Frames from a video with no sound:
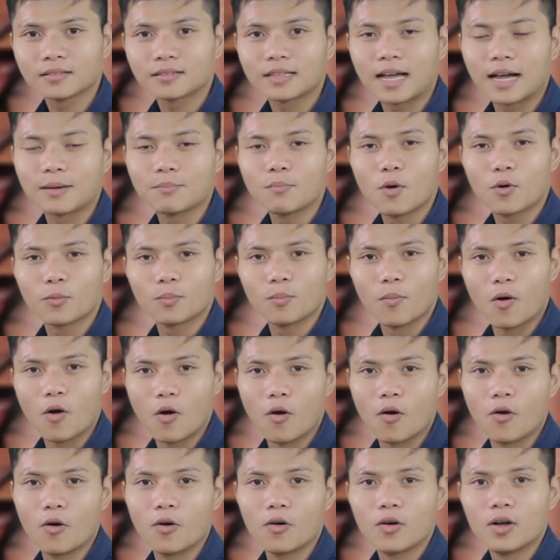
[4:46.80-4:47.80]
tặng một
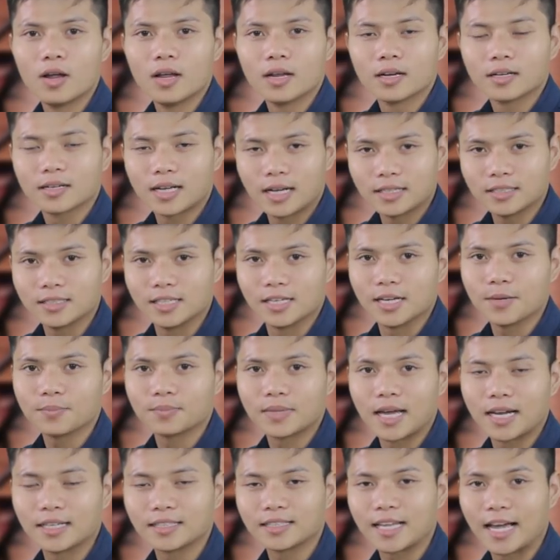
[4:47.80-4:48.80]
bộ căn chỉnh âm
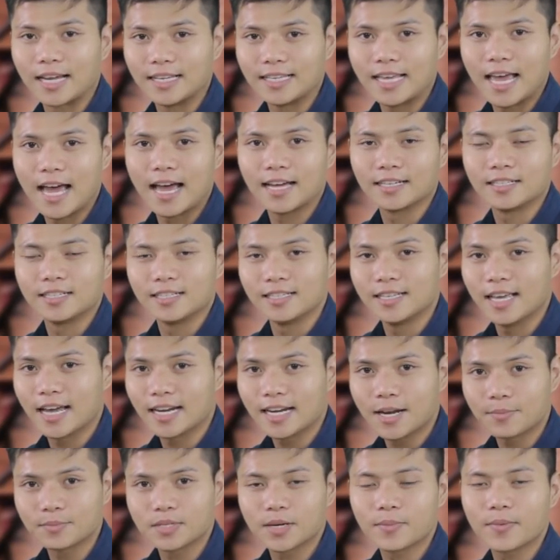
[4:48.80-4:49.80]
thanh tại nhà trị
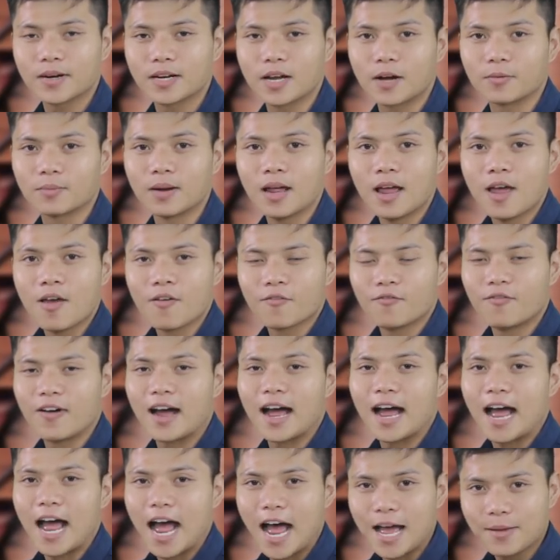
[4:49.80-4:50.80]
giá 500.000 đồng
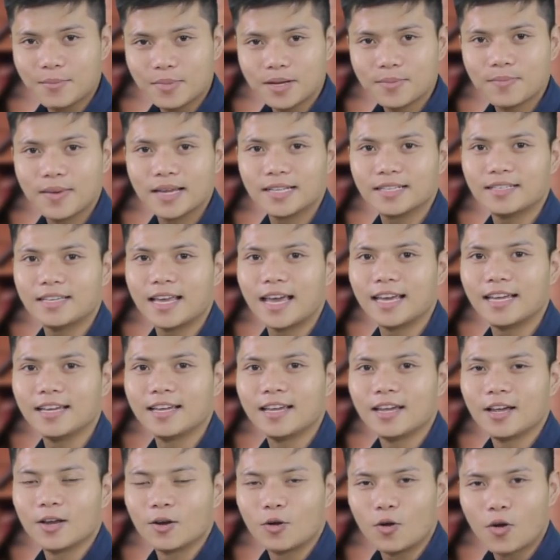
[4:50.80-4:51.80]
và 20 mét
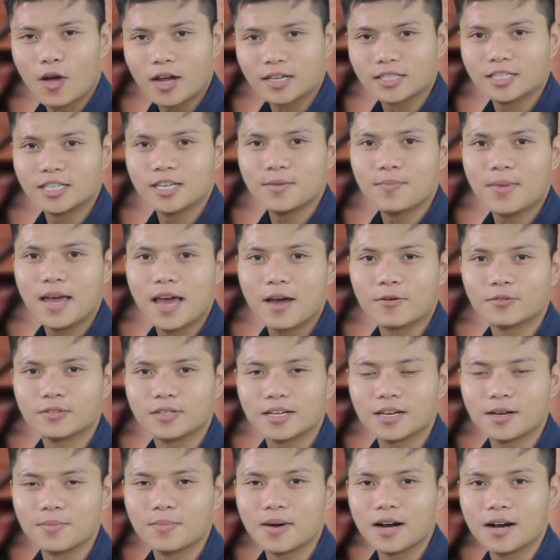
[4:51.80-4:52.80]
dây loa JBL
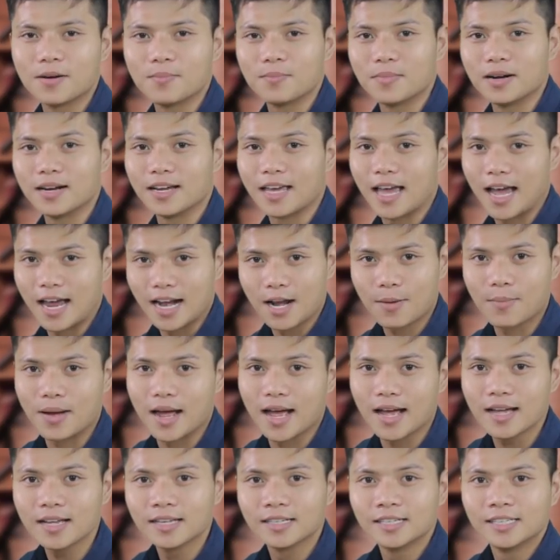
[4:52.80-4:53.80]
RM12 la
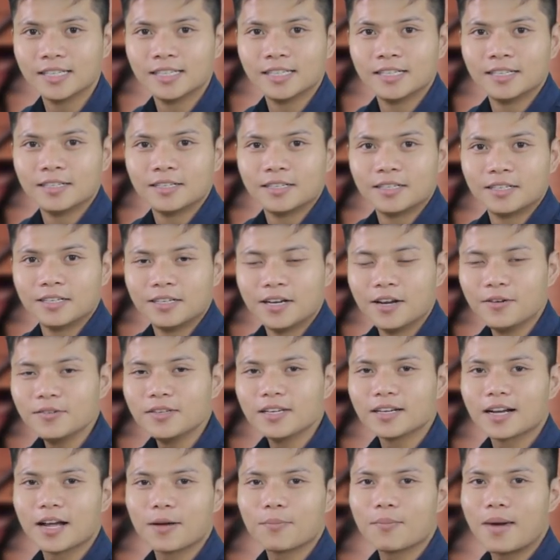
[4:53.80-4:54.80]
mã. Nếu
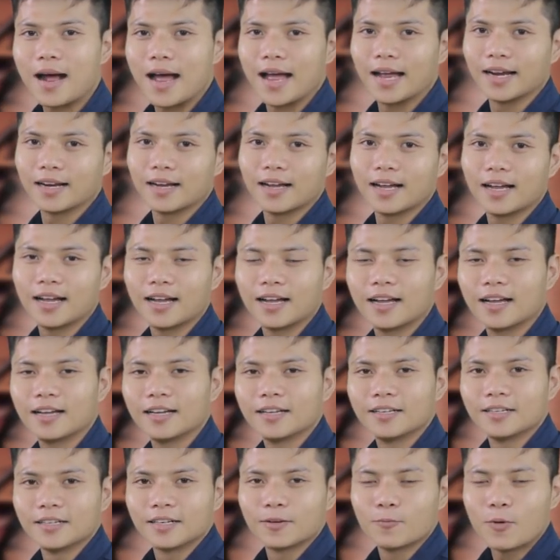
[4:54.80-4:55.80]
như các bạn
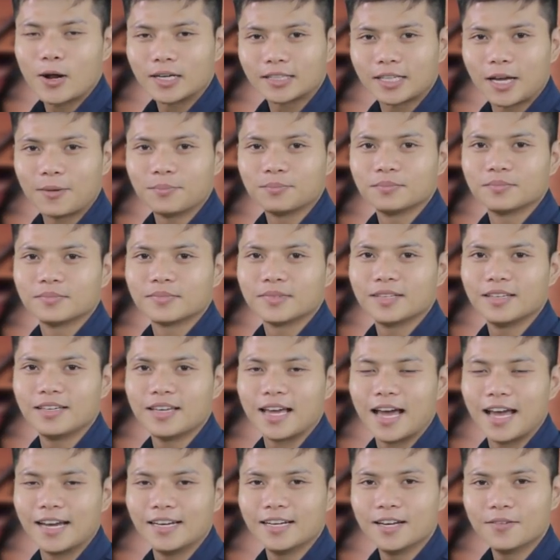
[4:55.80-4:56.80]
ờ, quan tâm
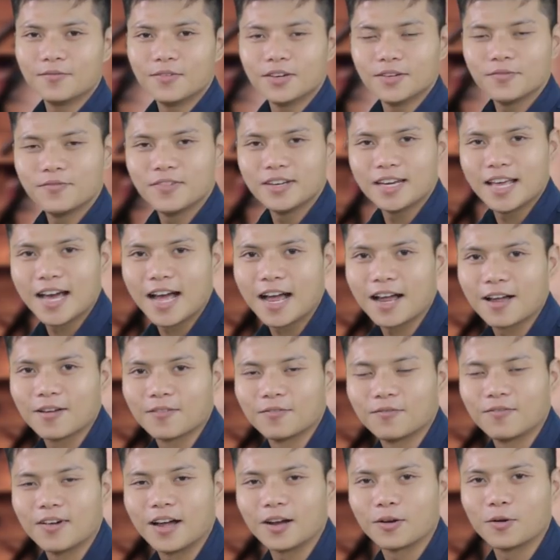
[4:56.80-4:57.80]
thì hãy đến với Vida
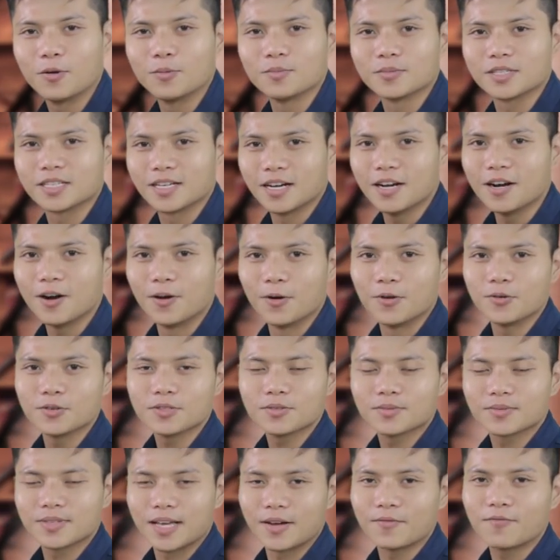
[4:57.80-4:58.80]
và cùng sở hữu
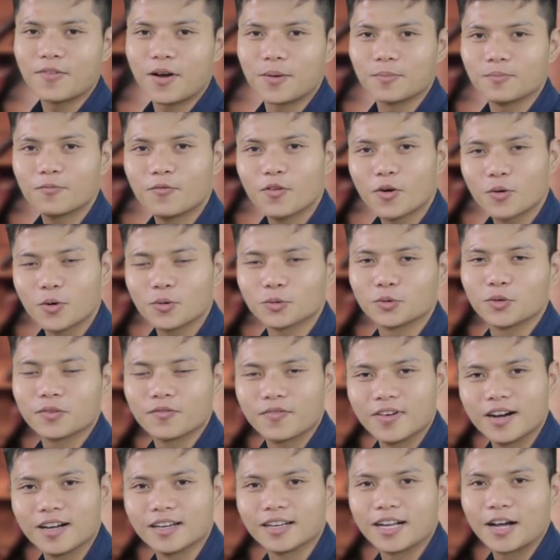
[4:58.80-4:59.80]
sản phẩm vô cùng
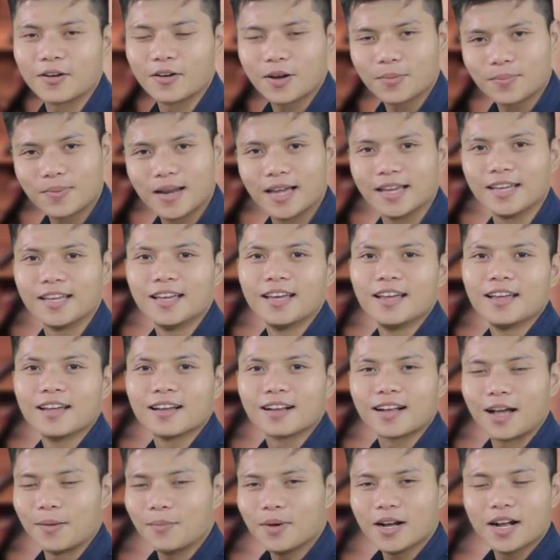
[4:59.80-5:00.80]
tuyệt vời cao cấp này.
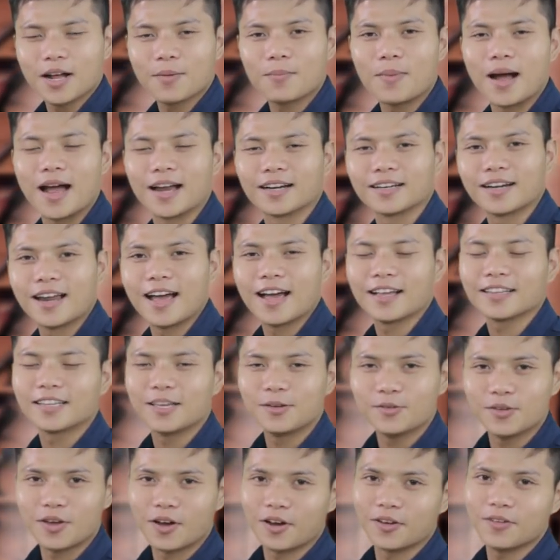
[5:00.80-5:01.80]
Cảm ơn các bạn đã
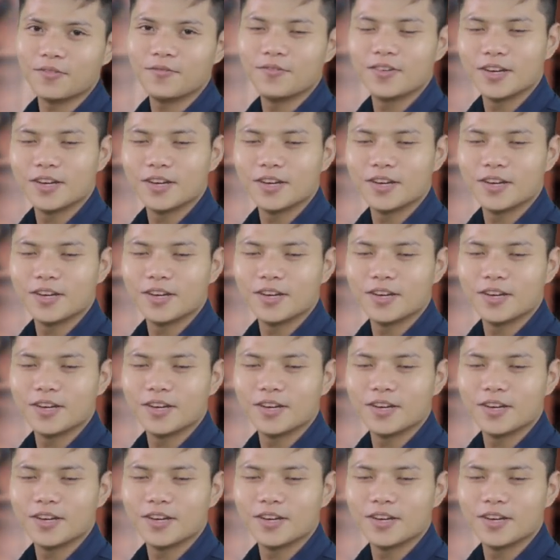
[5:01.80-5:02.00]
theo dõi